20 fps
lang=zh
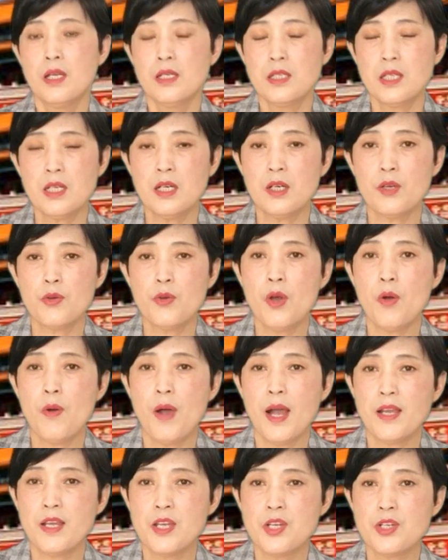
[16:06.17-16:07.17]
这个李月
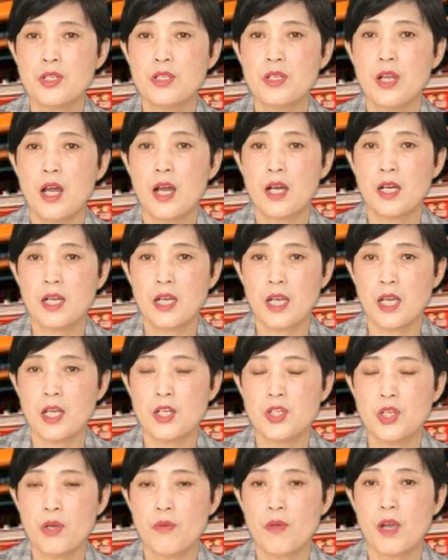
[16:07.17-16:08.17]
华医生呢，
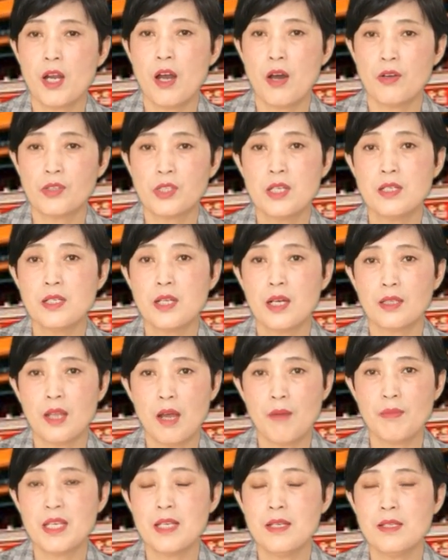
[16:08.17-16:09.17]
给这位老厅长
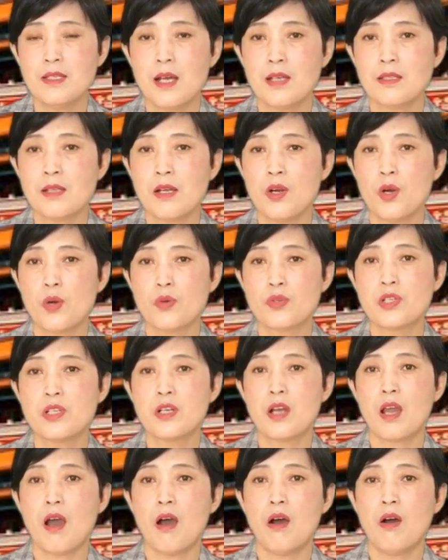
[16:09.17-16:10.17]
他们一家三口治
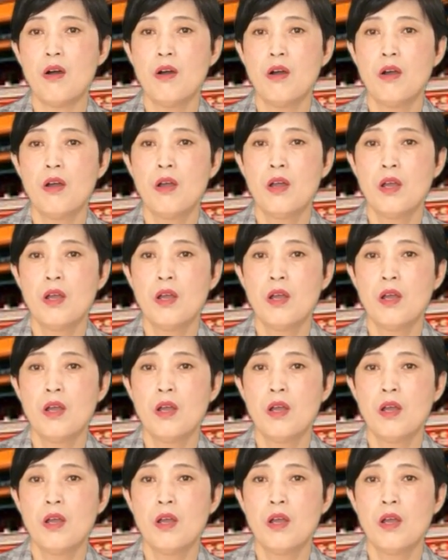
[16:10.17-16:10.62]
疗，